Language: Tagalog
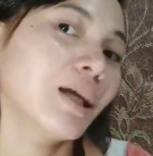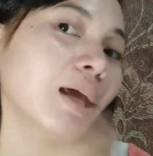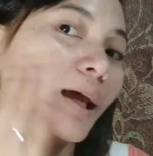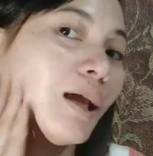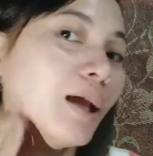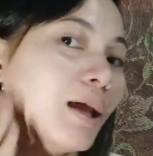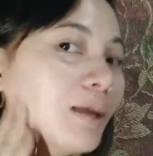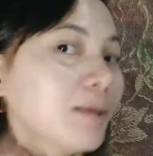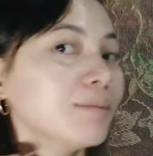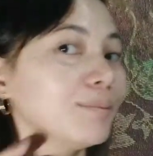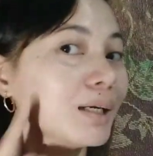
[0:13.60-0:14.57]

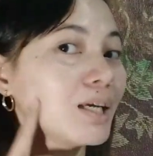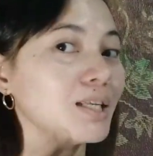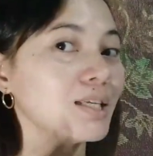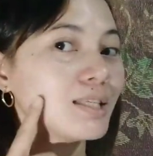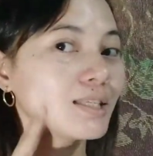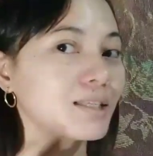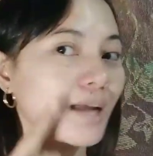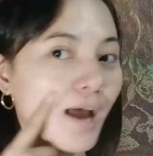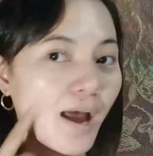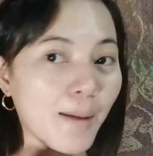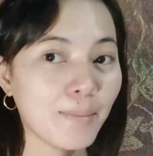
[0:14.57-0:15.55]
and makinis
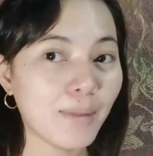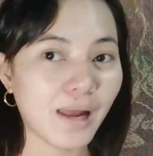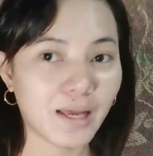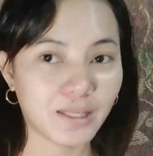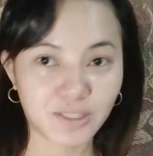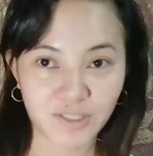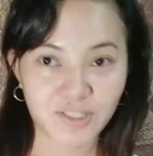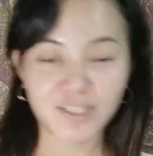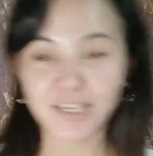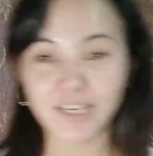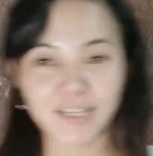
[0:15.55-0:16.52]
na balat
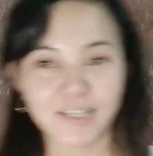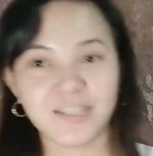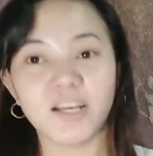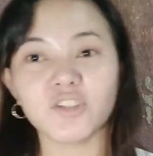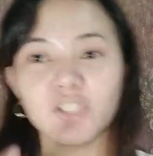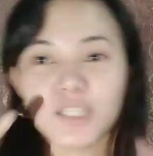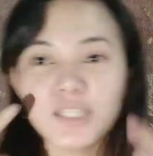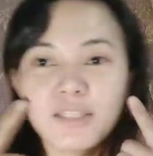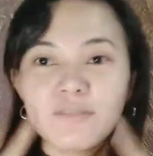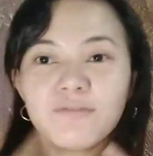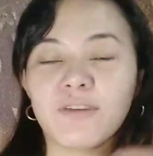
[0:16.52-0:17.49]
skin? Not just
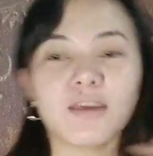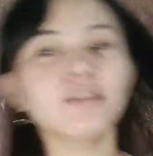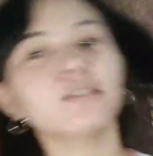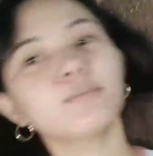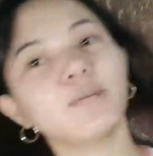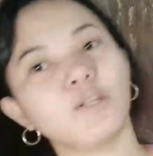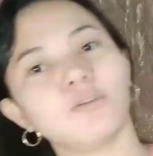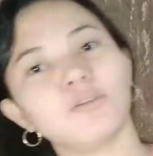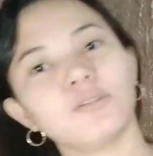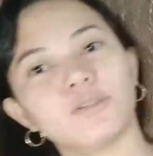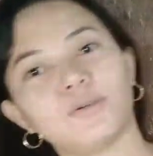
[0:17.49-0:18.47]
sa face, but
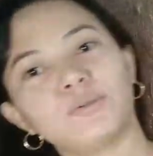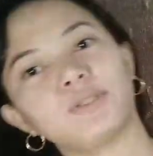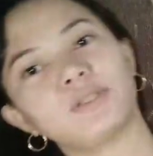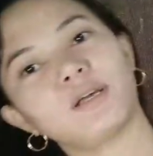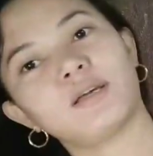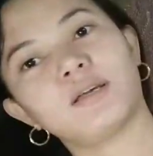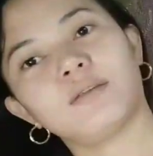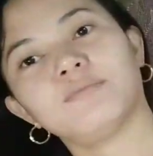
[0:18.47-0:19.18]
also sa